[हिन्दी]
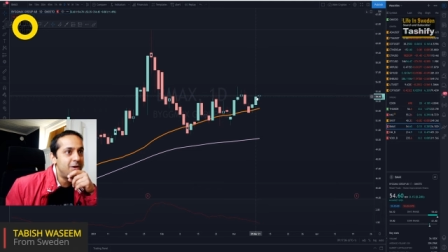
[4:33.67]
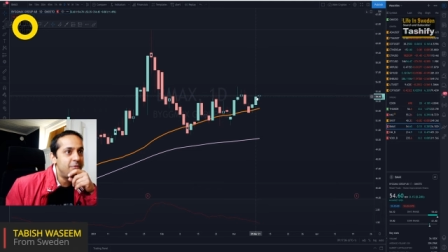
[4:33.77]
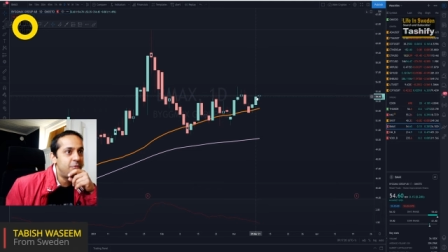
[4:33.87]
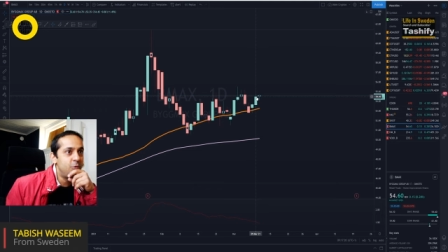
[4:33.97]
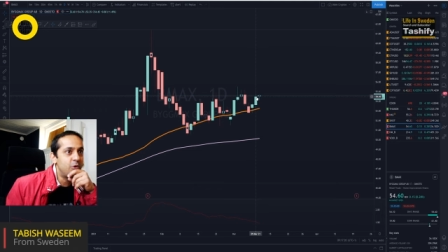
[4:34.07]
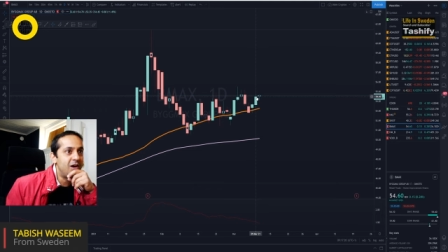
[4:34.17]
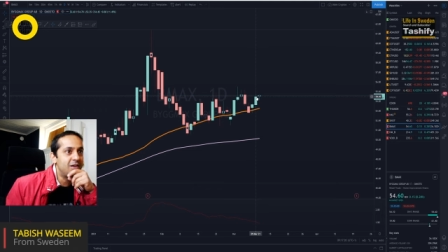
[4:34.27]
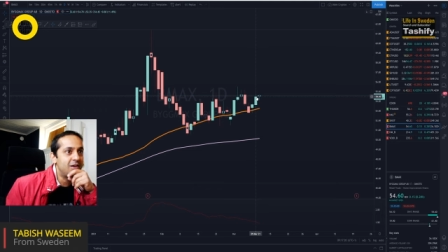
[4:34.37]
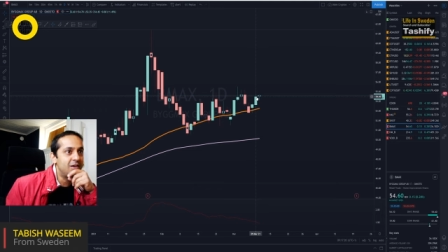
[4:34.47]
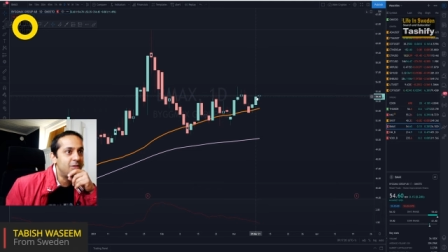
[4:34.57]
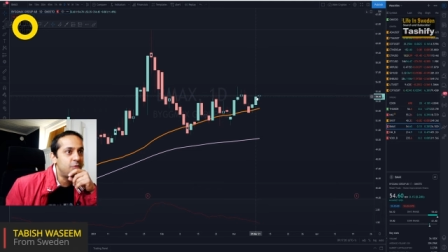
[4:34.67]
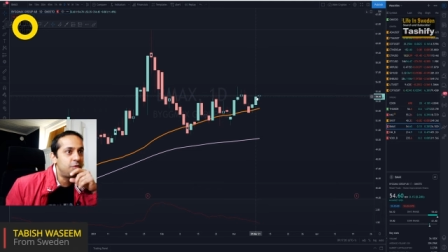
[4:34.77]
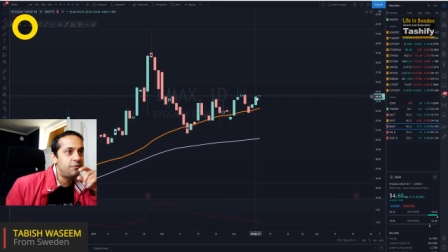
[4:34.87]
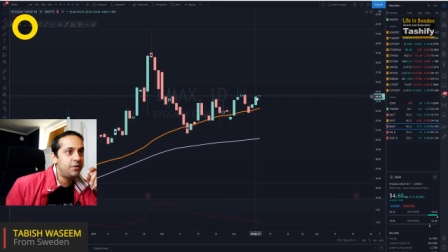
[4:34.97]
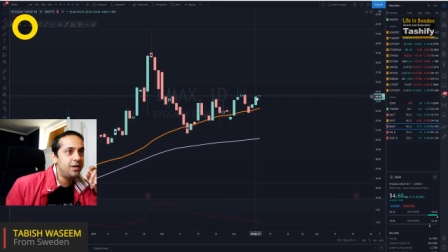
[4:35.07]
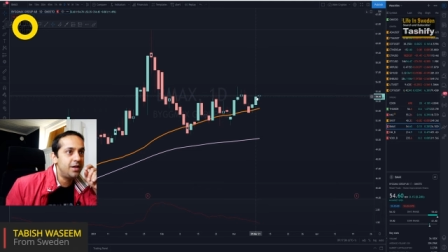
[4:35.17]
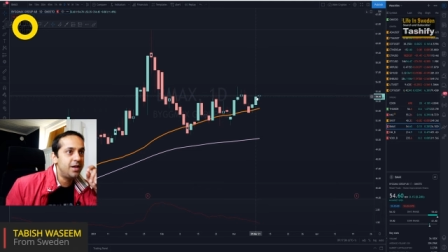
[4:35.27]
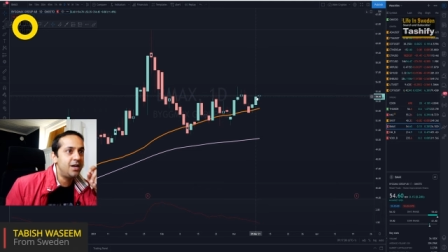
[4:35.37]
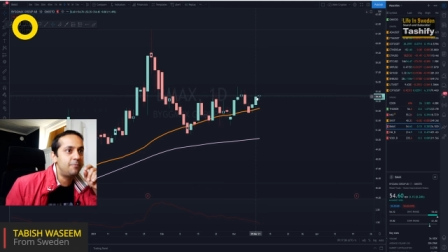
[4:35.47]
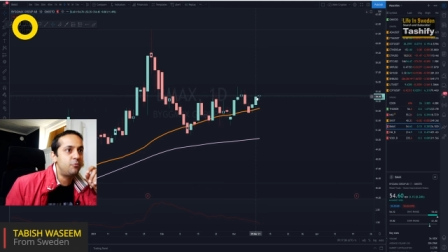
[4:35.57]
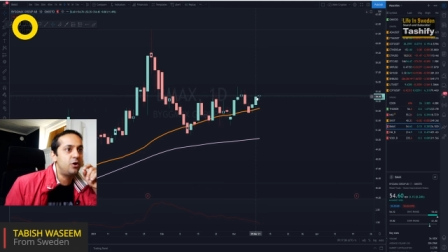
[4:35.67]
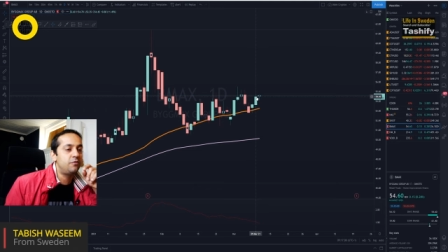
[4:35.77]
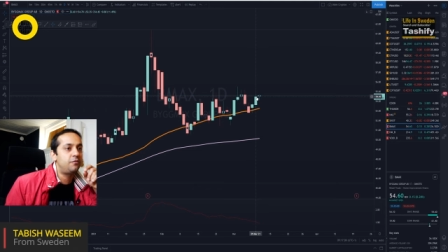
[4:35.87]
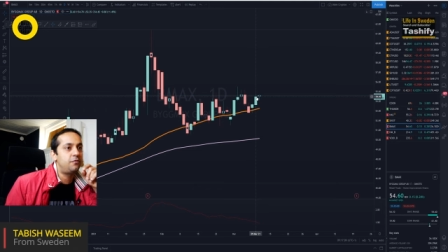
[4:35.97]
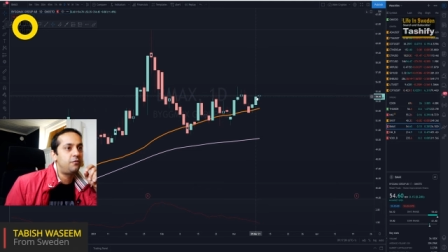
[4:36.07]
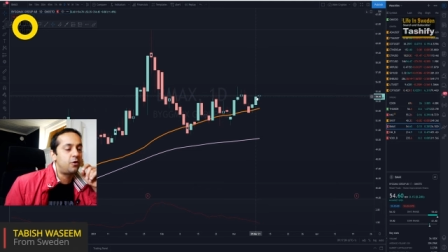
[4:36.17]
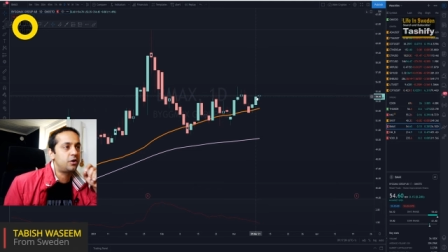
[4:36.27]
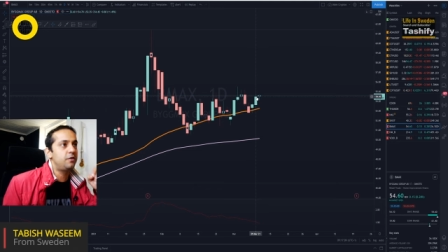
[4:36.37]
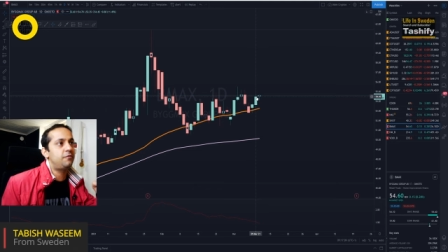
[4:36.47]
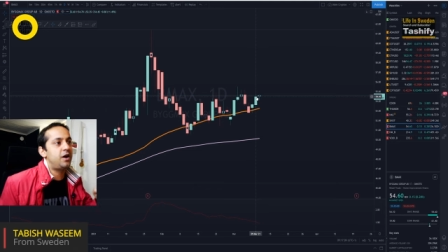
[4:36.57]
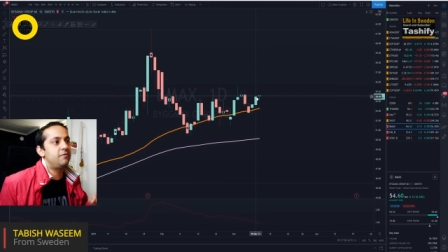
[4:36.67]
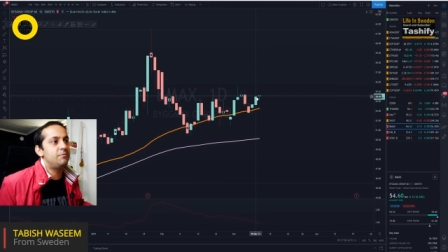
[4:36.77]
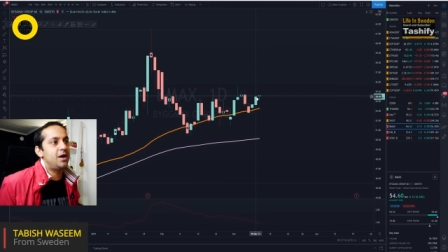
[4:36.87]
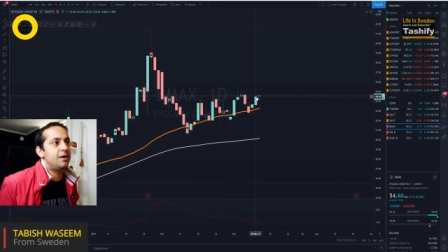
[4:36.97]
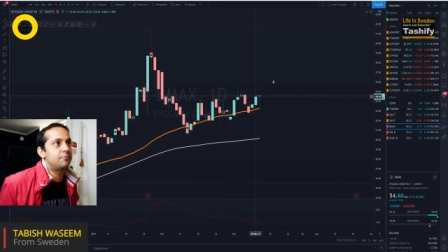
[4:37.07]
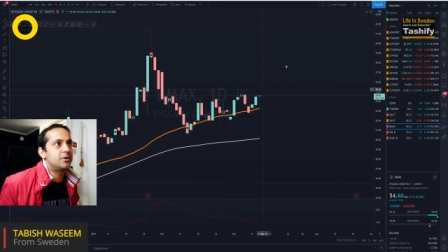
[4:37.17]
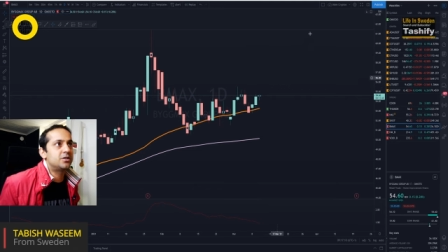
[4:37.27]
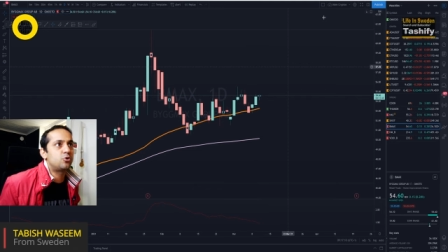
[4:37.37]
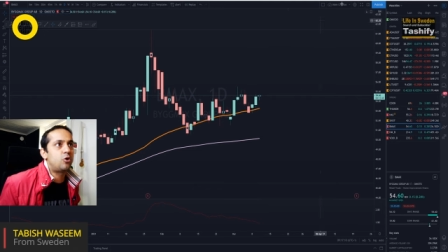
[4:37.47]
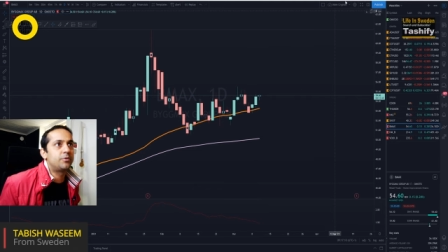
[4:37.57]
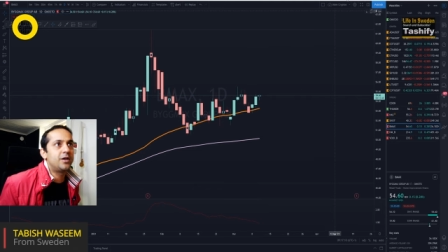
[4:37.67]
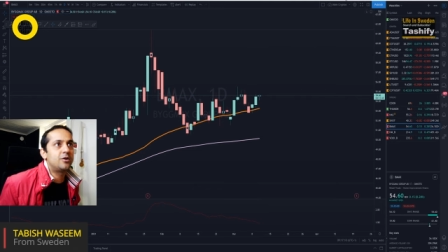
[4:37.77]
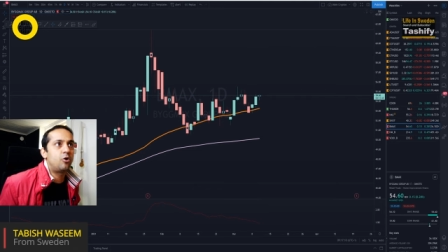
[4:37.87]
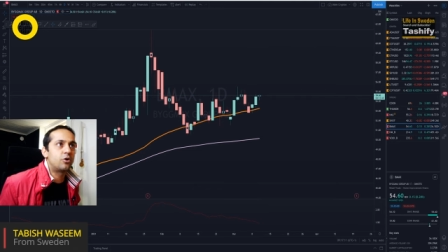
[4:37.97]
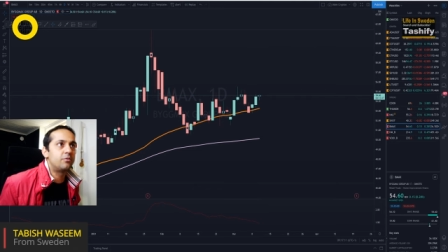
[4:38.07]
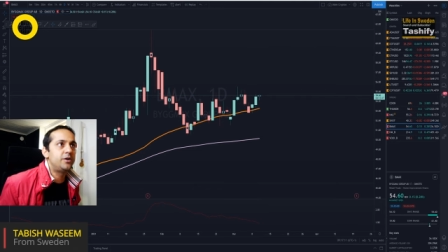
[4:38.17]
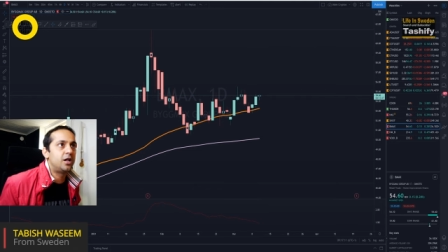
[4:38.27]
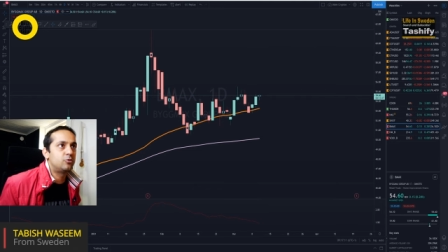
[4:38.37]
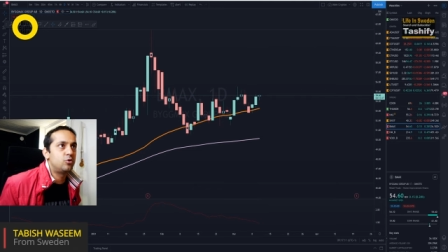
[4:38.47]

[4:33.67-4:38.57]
मैंने फोर ऐड करने तो 58.45 मैं अपना स्टॉप गेन का ऑर्डर भी डाल